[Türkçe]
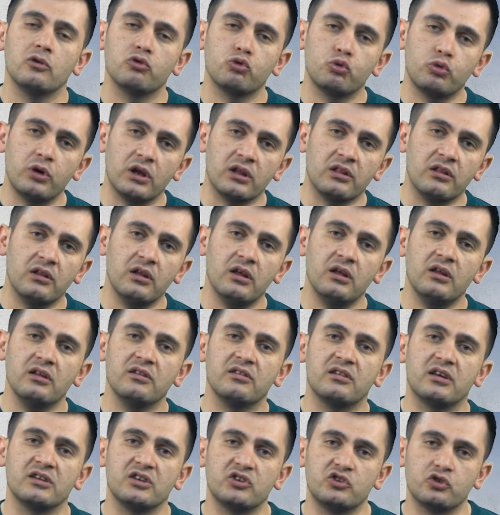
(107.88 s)

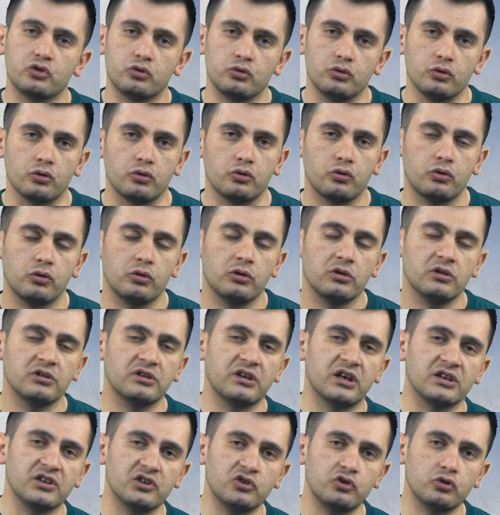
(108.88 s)
sürekli taca çıkıyor.
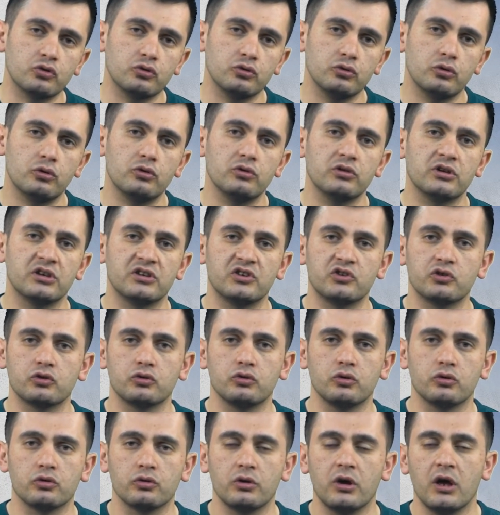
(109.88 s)
Taca çıkıyor, taca
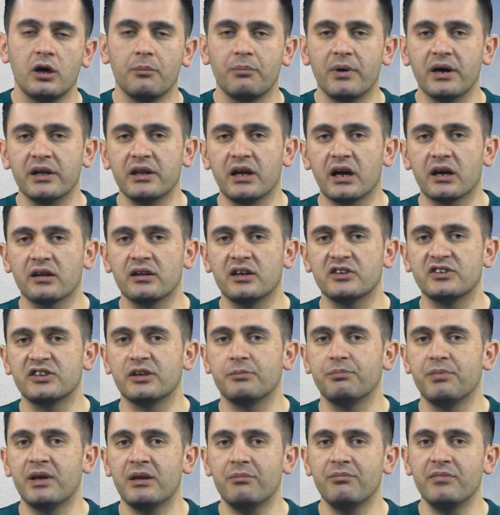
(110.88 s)
çıkıyor. Bakın
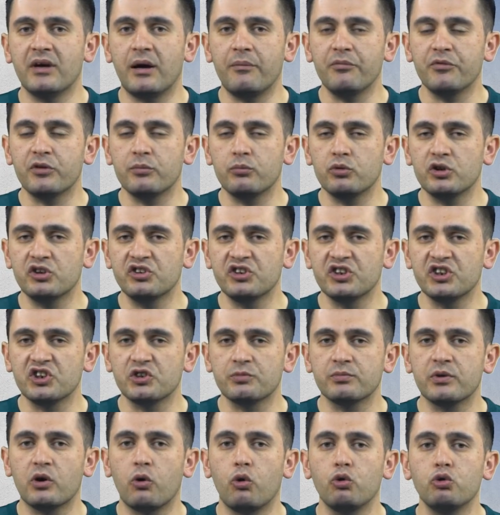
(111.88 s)
arkadaşlar benim yaptığım bu
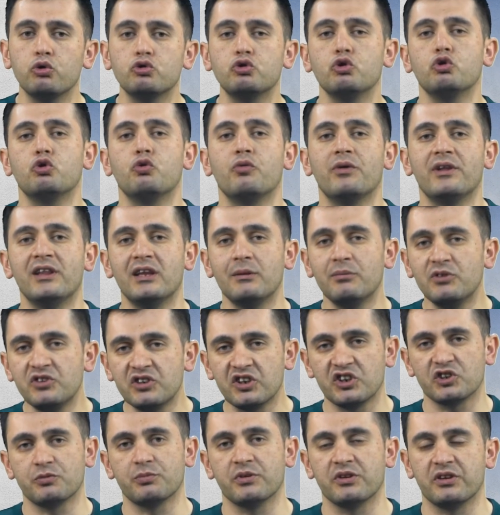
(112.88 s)
çalışma oldukça güvenilir bir
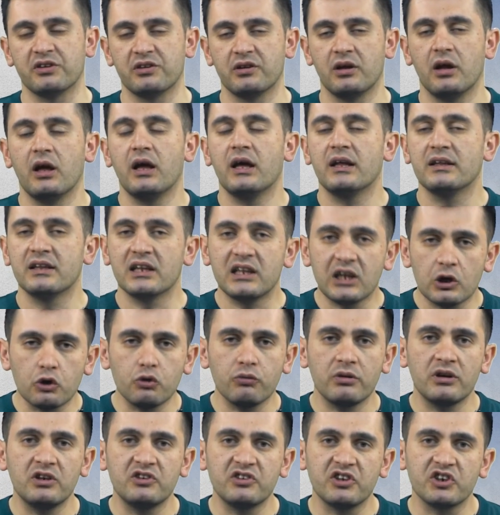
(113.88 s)
çalışmadır. Neden
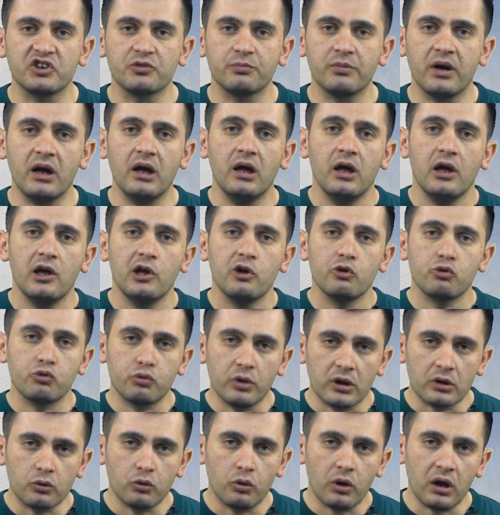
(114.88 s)
güvenilir çalışma?
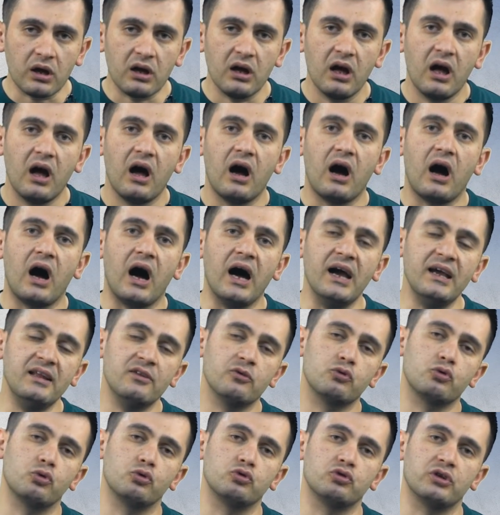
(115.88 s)
Sürekli olarak
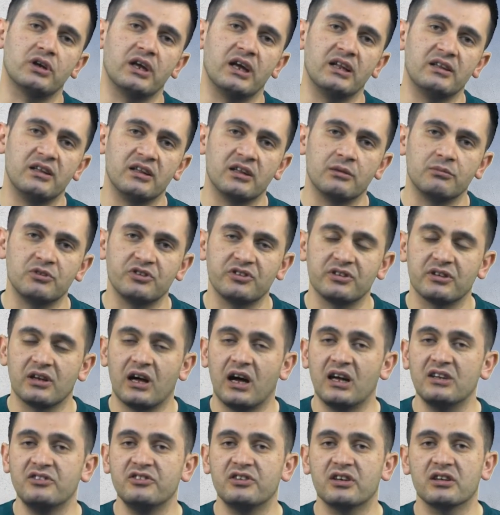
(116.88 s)
aynı sonuçlar elde edilmiştir.
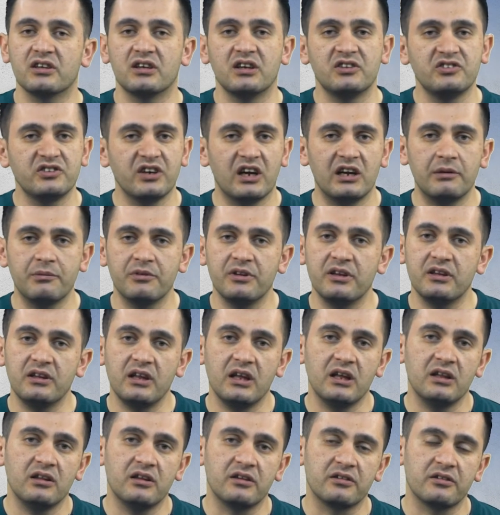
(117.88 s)
Ancak geçerli mi de
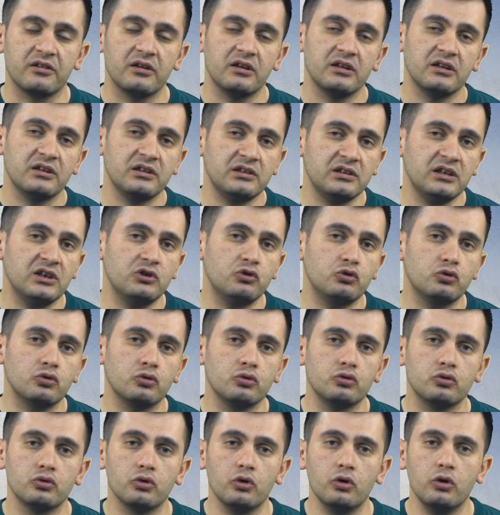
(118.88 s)
değildir. Niye?
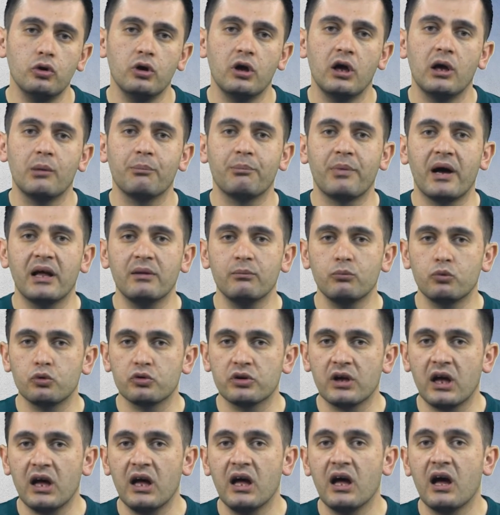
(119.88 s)
Çünkü ben
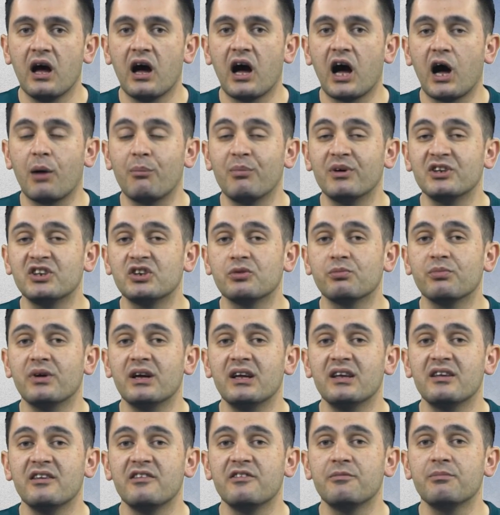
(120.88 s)
burada
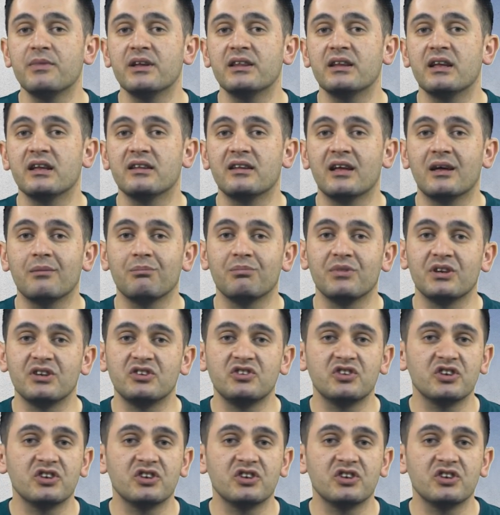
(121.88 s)
amacıma hizmet eden bir